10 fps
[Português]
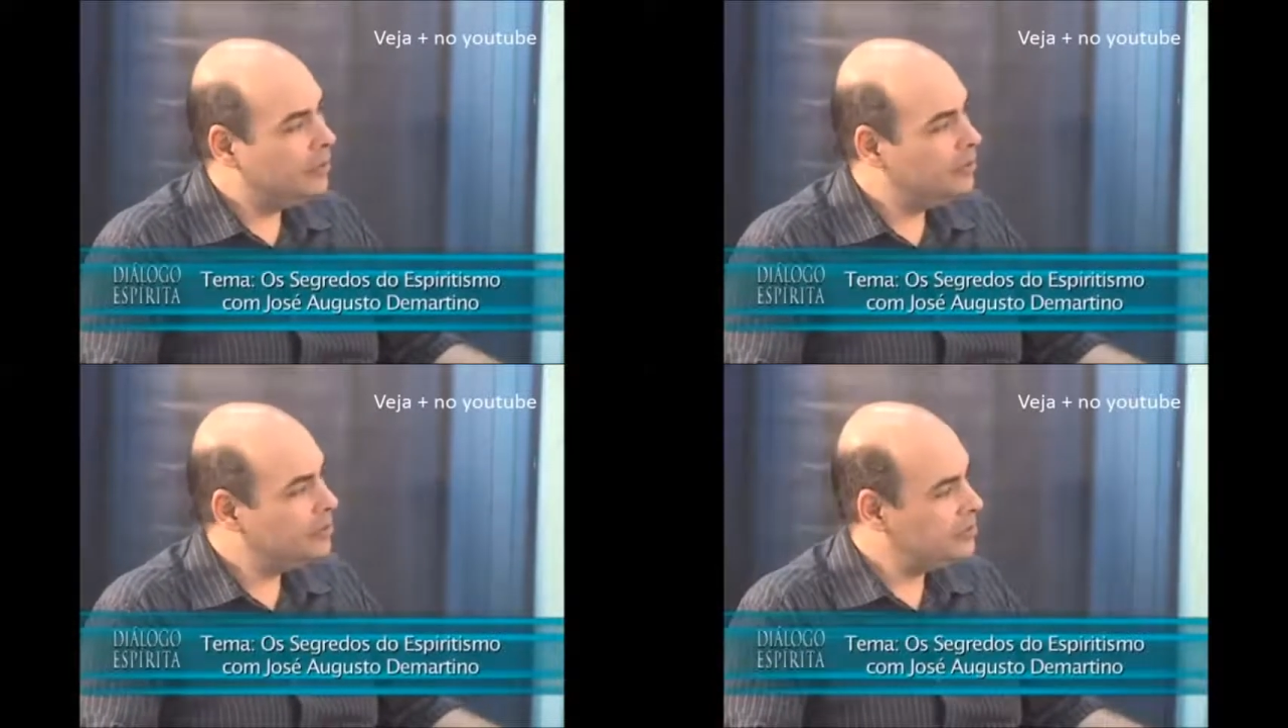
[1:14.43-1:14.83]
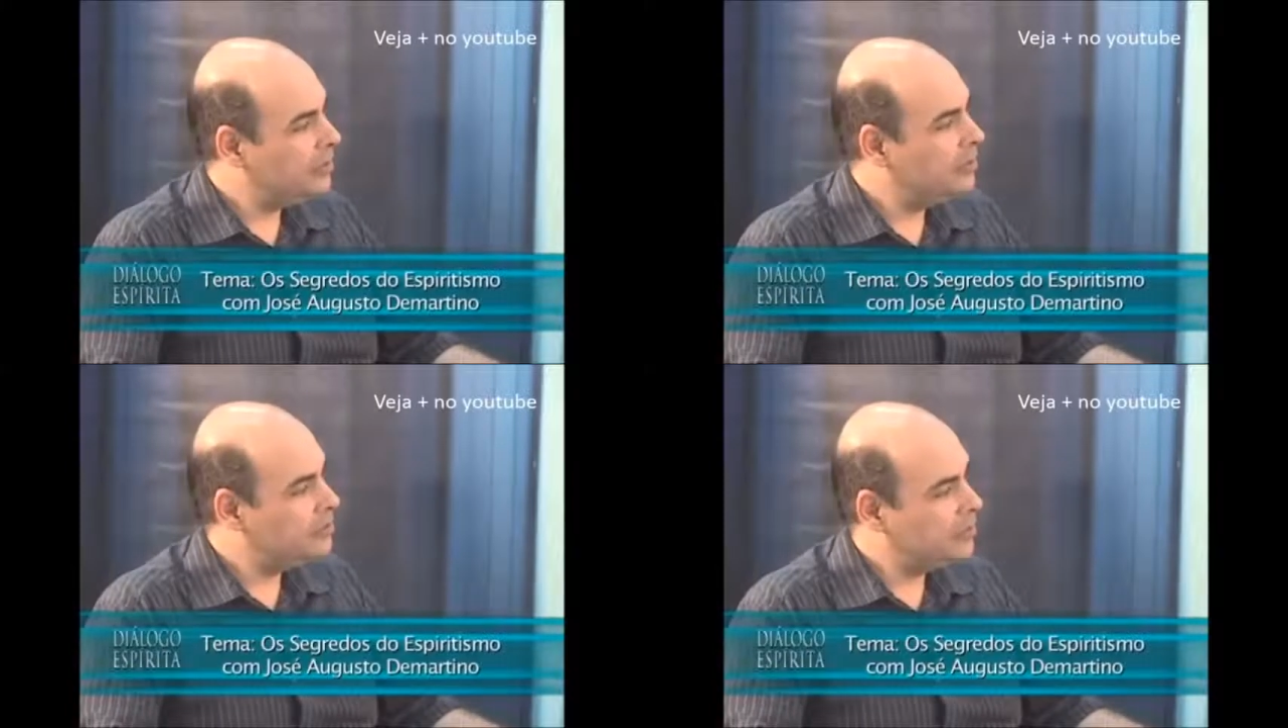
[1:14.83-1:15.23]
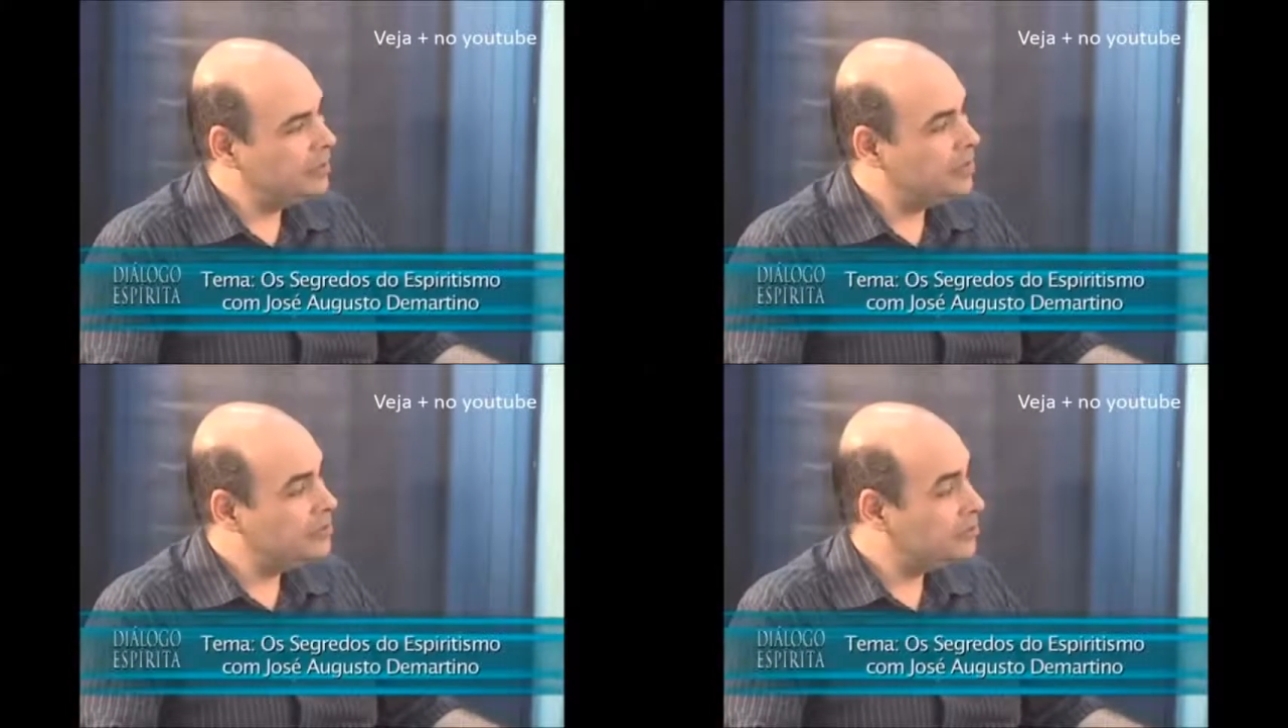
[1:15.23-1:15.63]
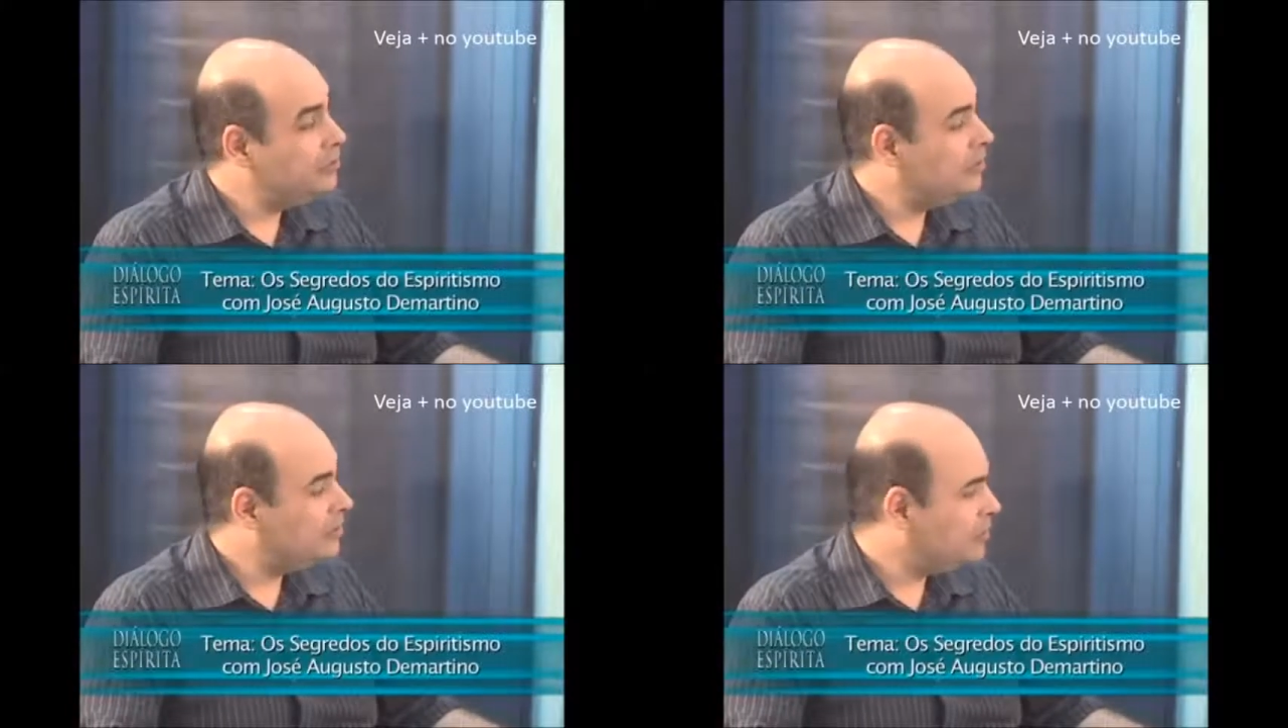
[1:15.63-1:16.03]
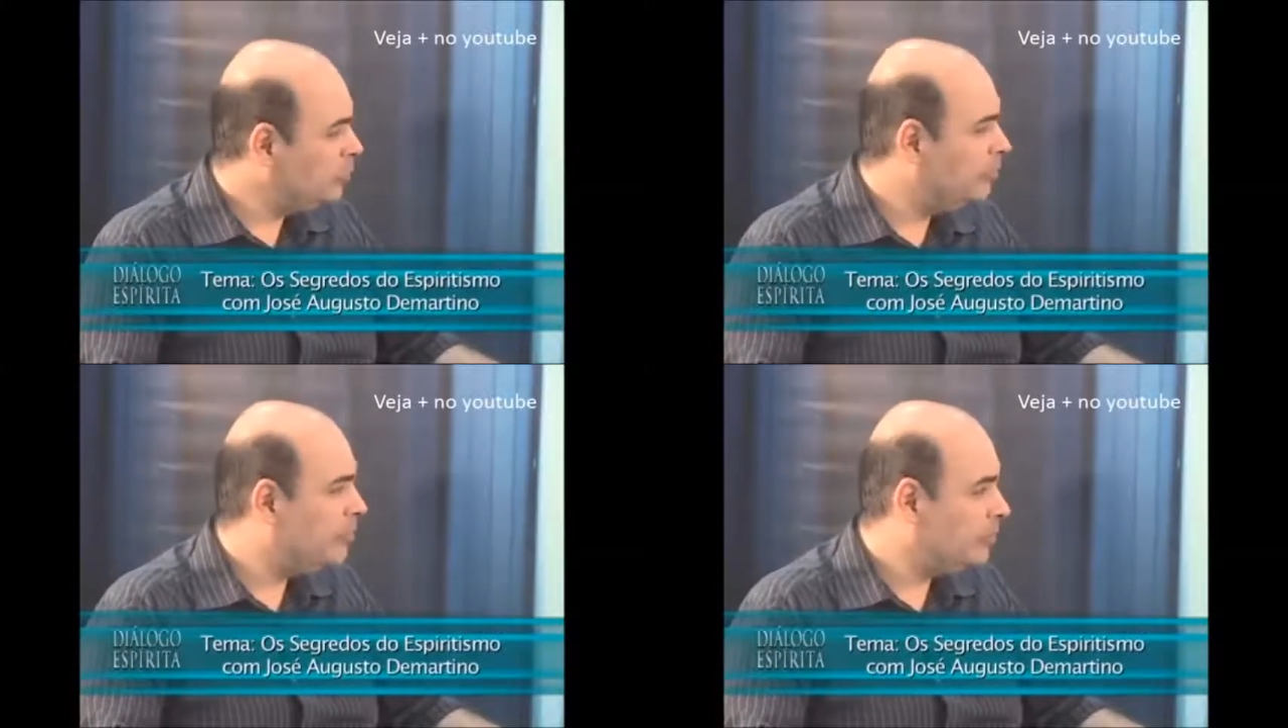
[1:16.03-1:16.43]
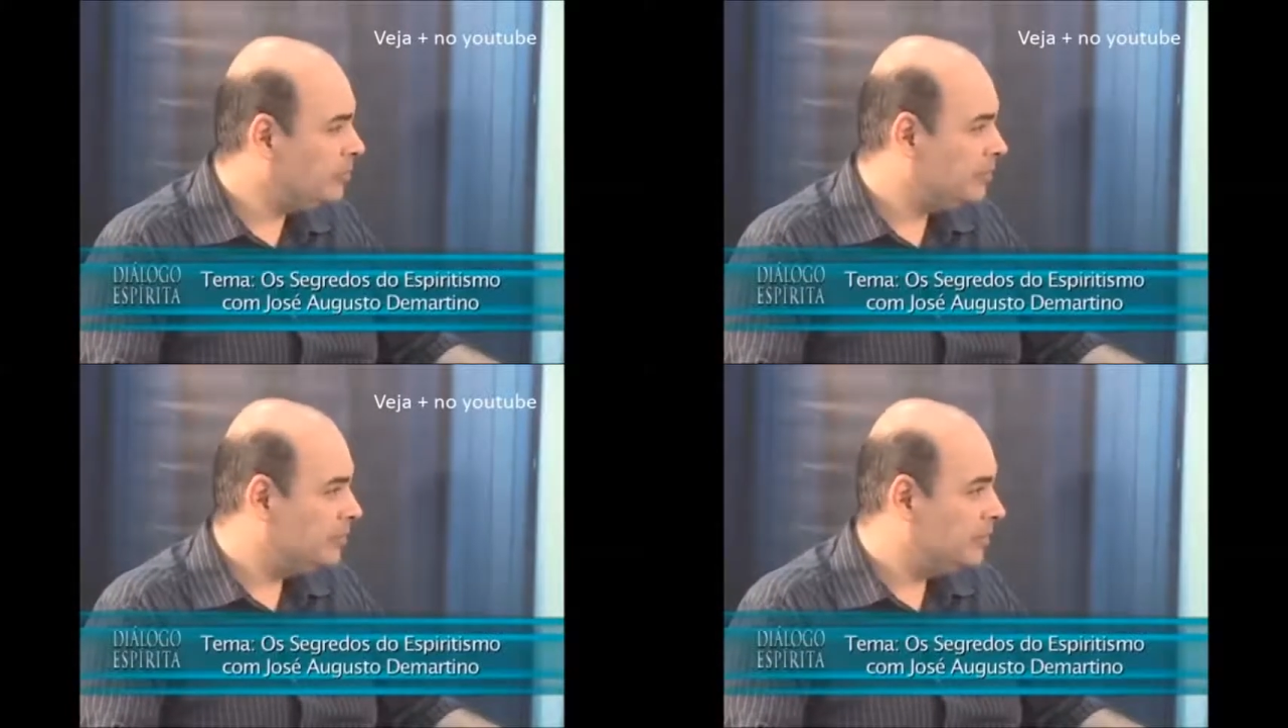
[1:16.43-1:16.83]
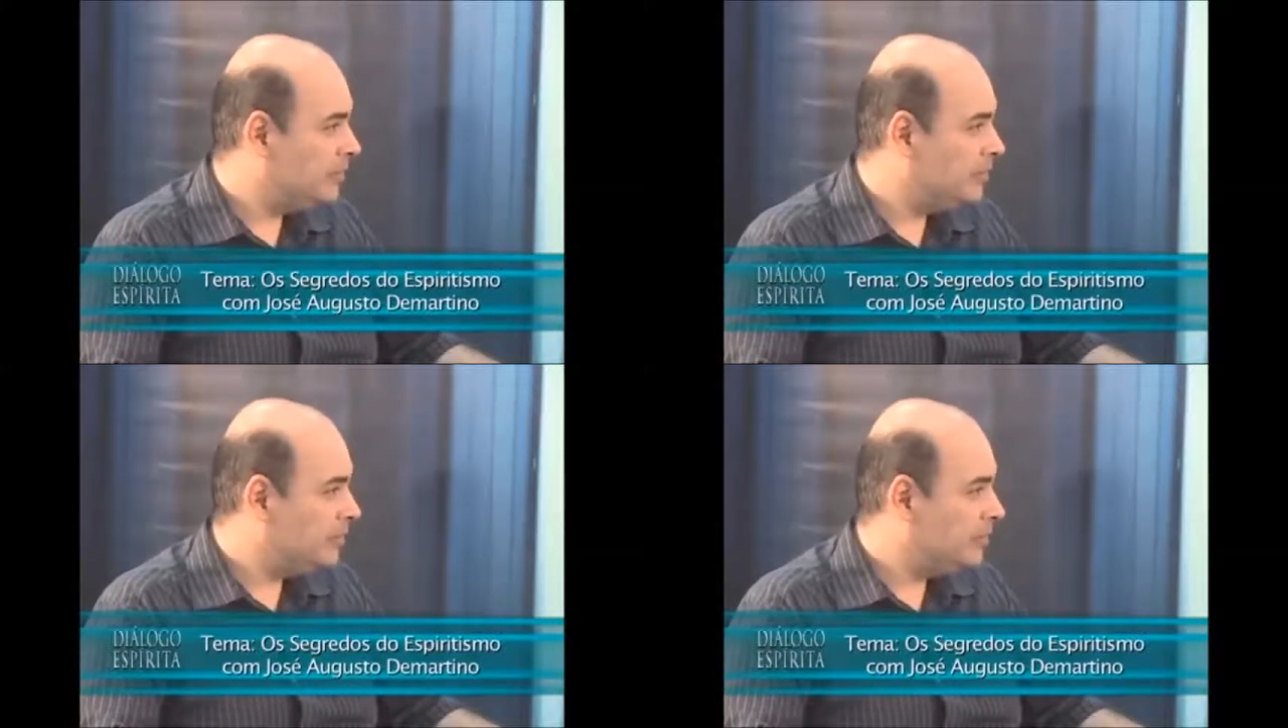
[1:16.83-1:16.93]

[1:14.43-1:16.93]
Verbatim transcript: porque hoje os relacionamentos estão durando muito pouco,